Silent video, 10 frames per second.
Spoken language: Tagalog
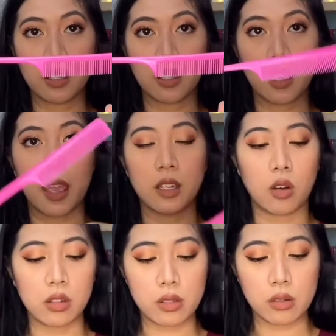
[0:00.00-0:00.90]
and
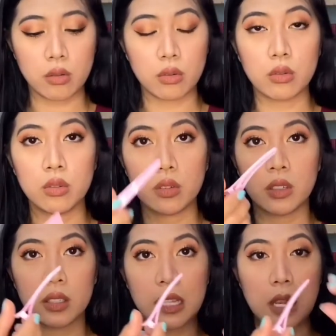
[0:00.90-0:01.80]
also
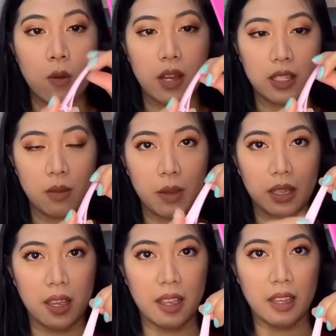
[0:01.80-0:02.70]
dalawang ipit.
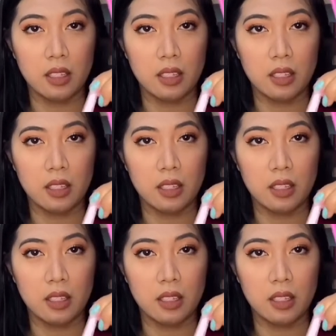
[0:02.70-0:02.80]
Ayan. So,